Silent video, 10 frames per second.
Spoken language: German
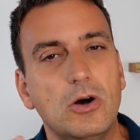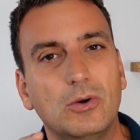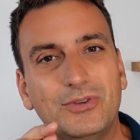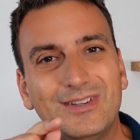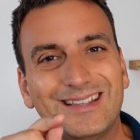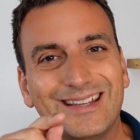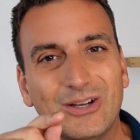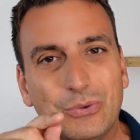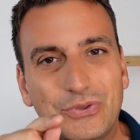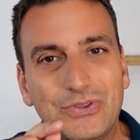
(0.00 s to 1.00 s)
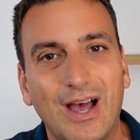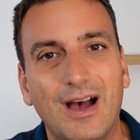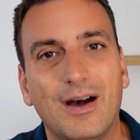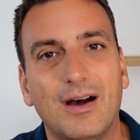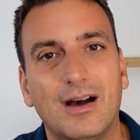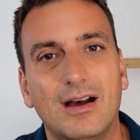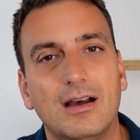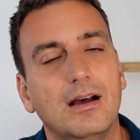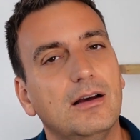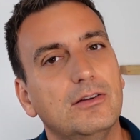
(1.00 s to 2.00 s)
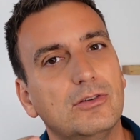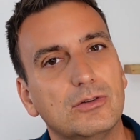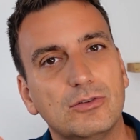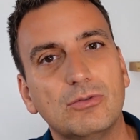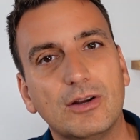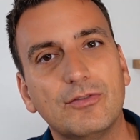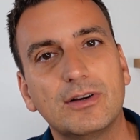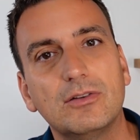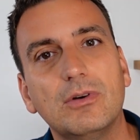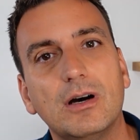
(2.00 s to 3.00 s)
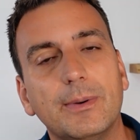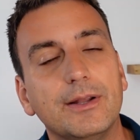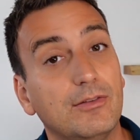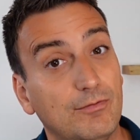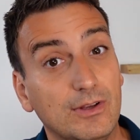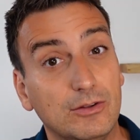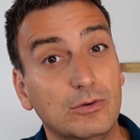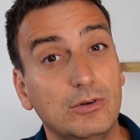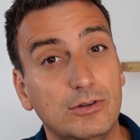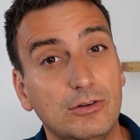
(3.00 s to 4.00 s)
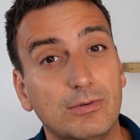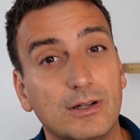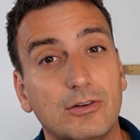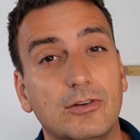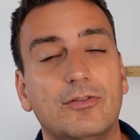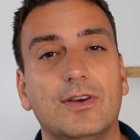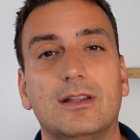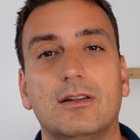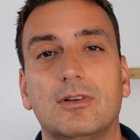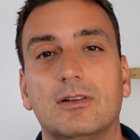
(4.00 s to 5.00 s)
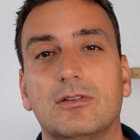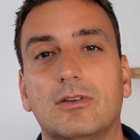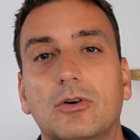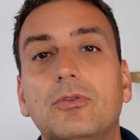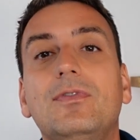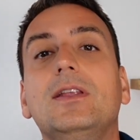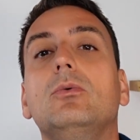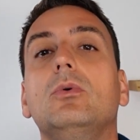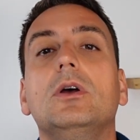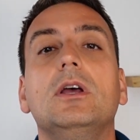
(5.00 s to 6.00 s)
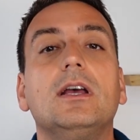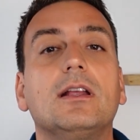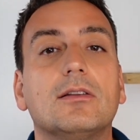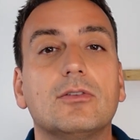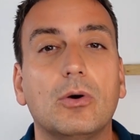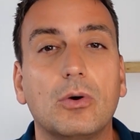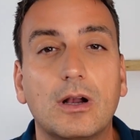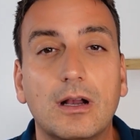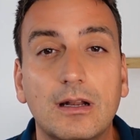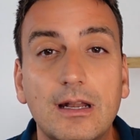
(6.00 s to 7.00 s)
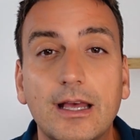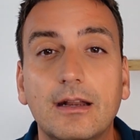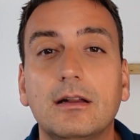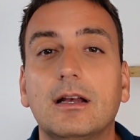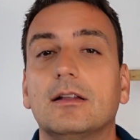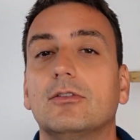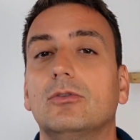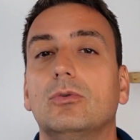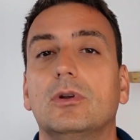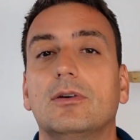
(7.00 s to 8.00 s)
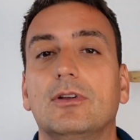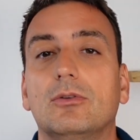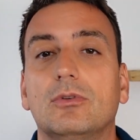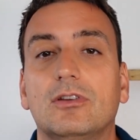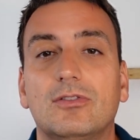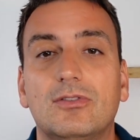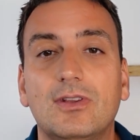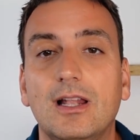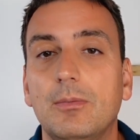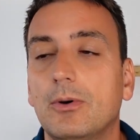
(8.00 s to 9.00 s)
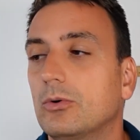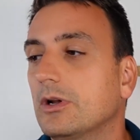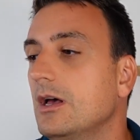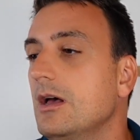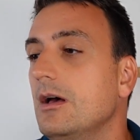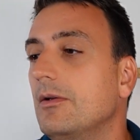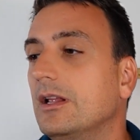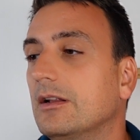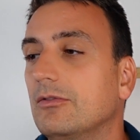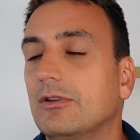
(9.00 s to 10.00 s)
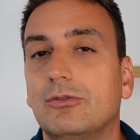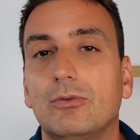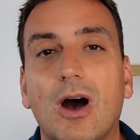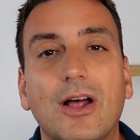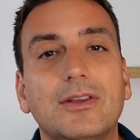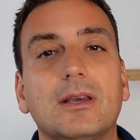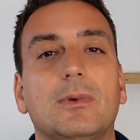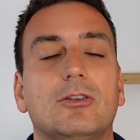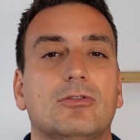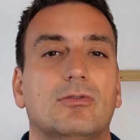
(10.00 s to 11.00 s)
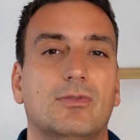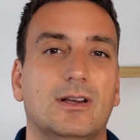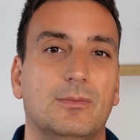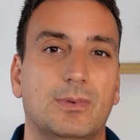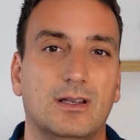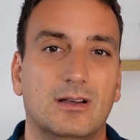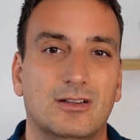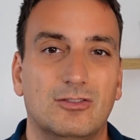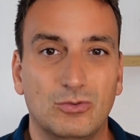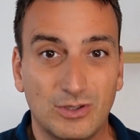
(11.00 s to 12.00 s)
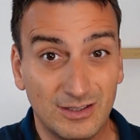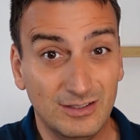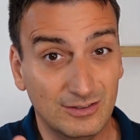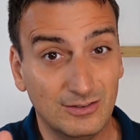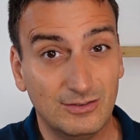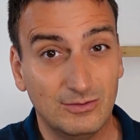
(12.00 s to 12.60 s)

Und genau da solltest du anfangen zu arbeiten, wenn du dich wirklich verändern willst. Und wie du das auch lernen kannst oder wenn du dich selber oder lernen willst, wie du andere Menschen weiterbringen kannst und an diese